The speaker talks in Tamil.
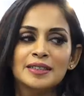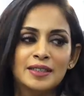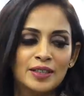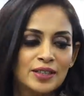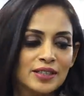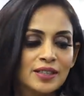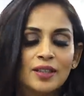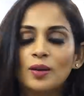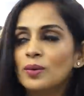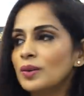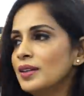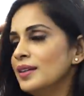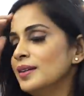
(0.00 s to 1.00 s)
சரி
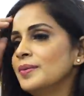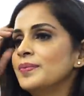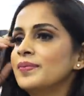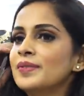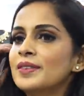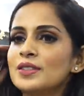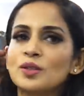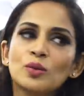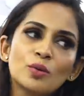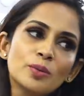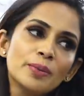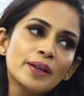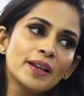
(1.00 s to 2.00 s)
டிஸ்கவுண்ட்டு டிஸ்கவுண்ட்
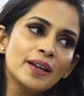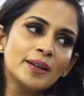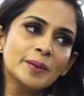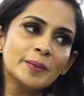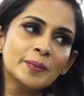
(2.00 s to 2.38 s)
கொடுப்பீங்களா